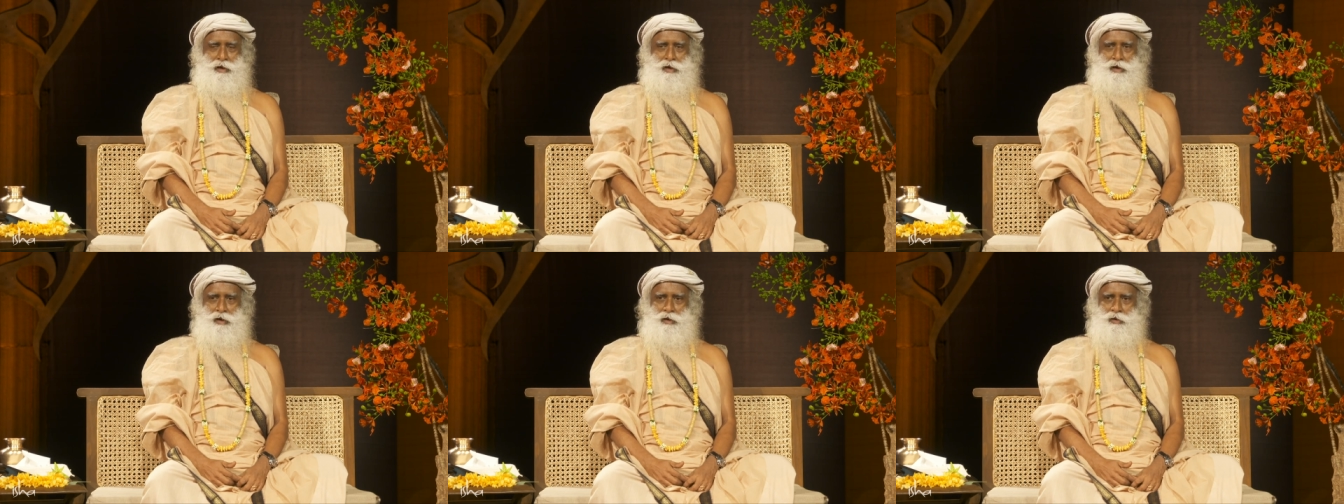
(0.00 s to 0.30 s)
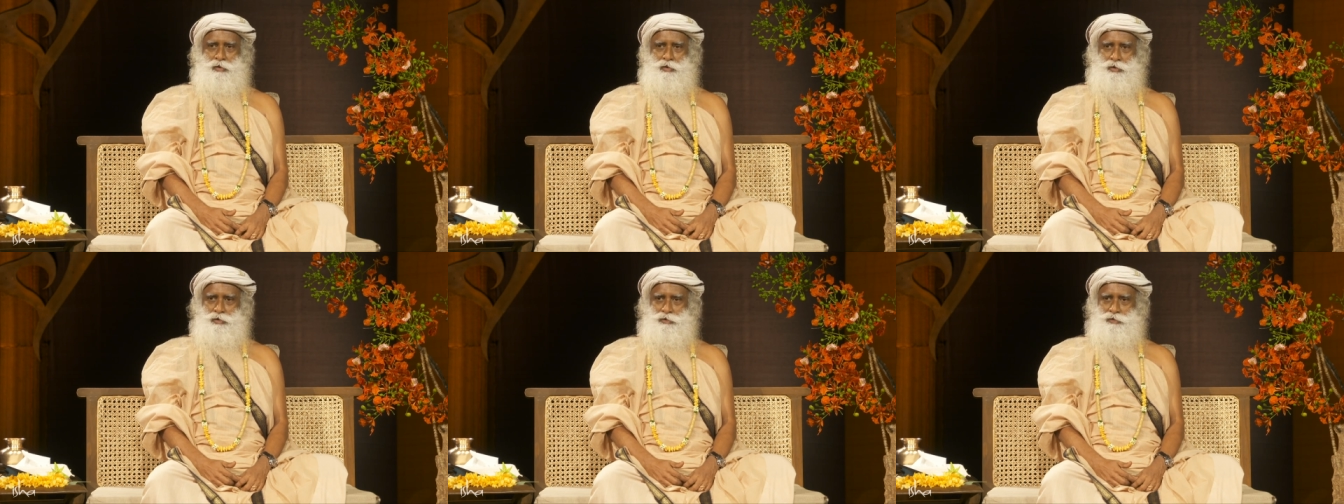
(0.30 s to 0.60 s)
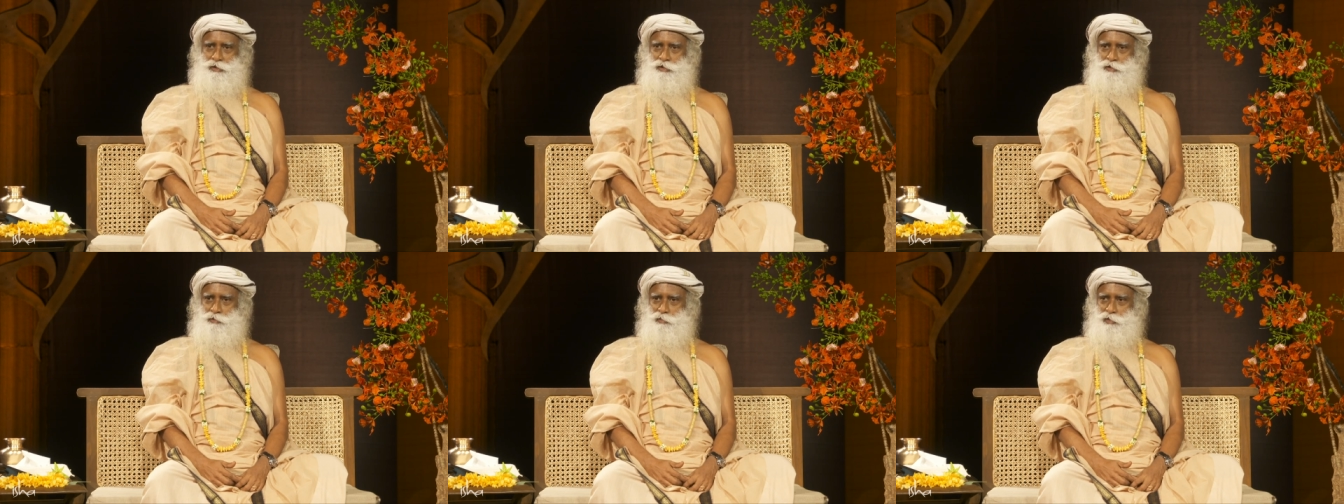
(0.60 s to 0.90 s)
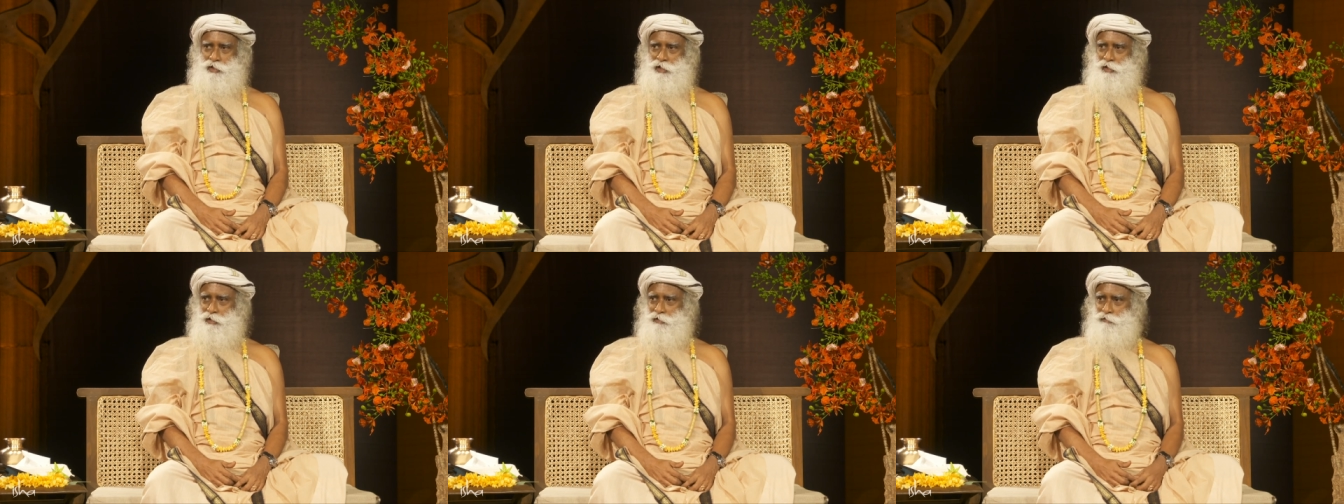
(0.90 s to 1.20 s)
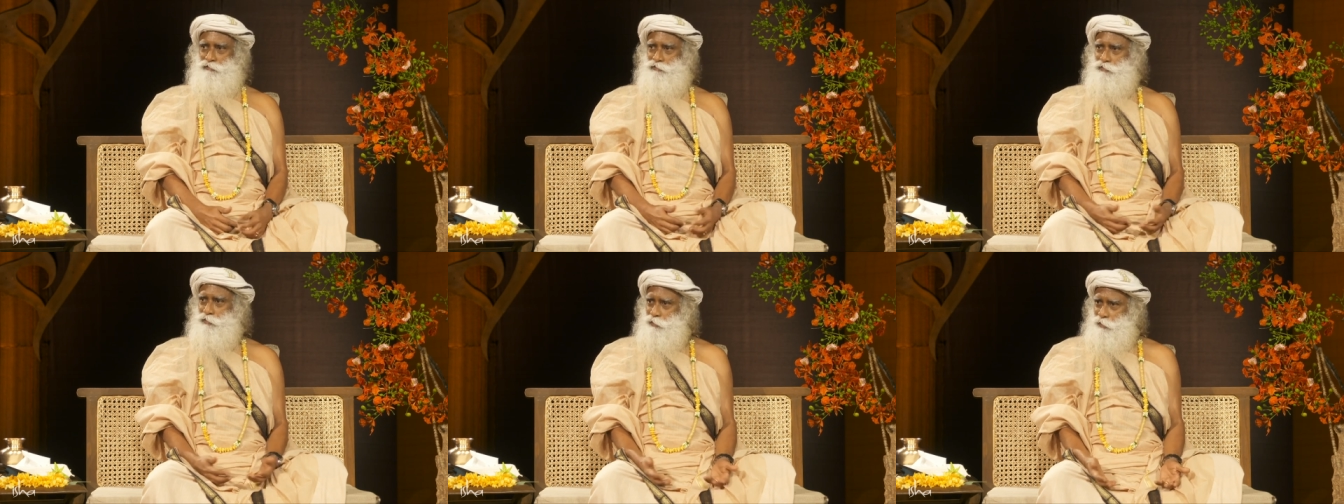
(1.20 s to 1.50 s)
কে হতভাগা
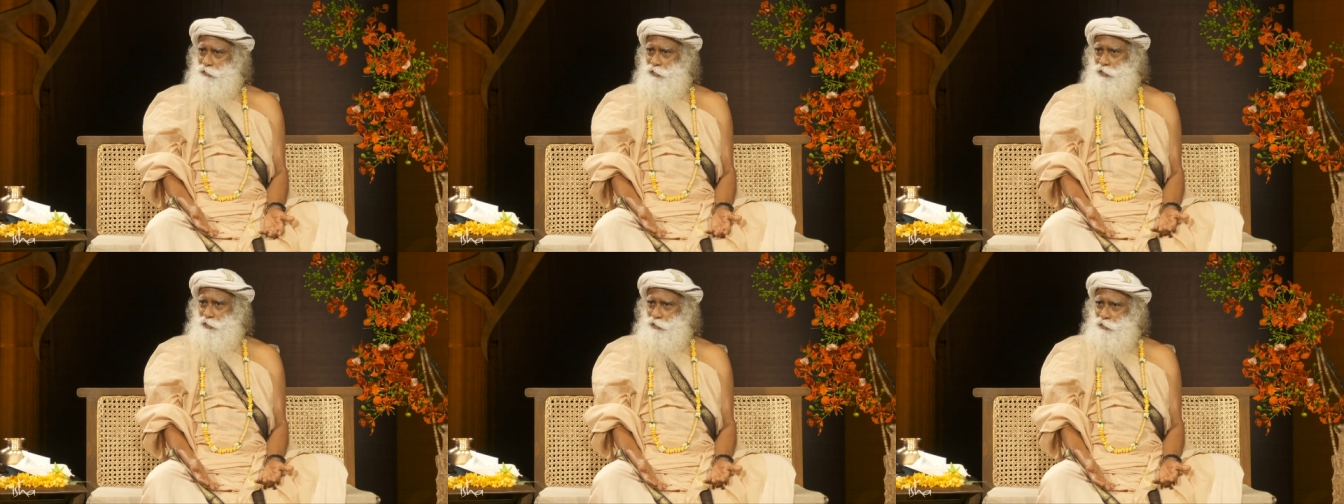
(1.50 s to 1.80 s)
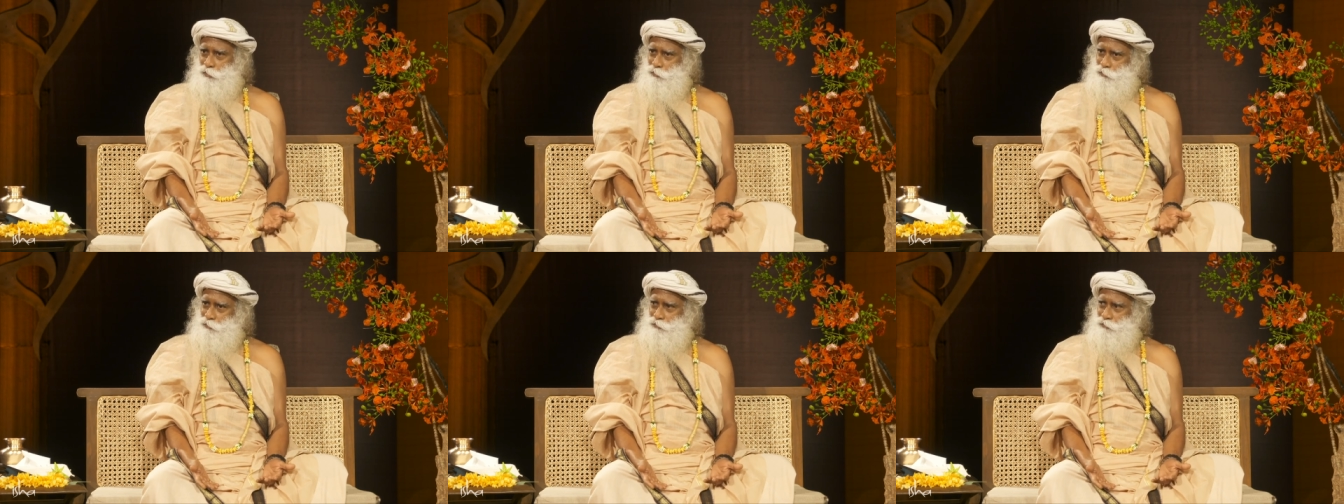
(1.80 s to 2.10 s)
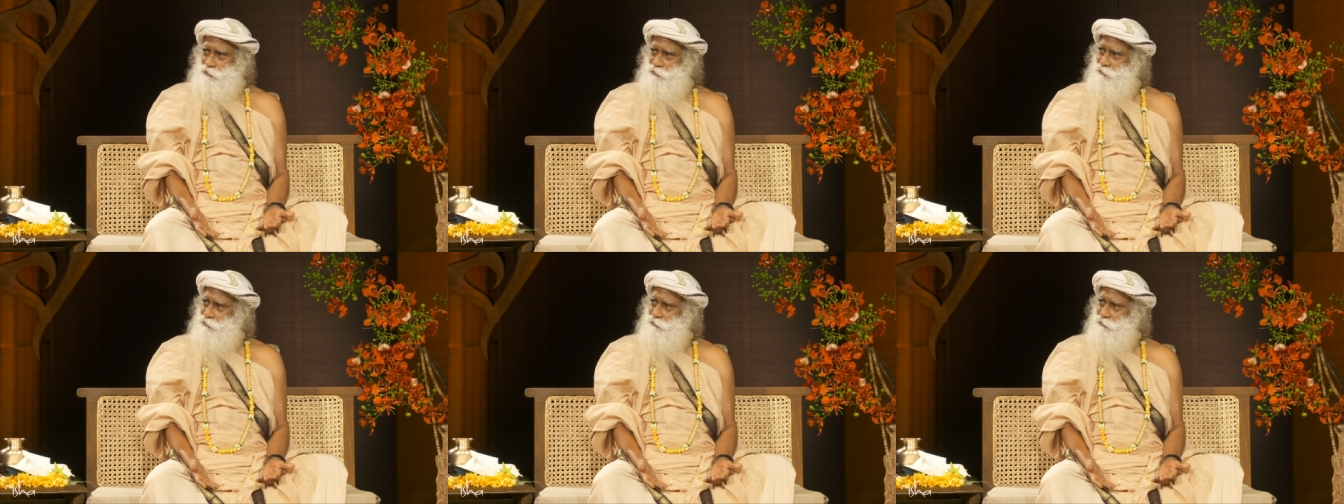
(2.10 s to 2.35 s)
মূর্খ জানেন তো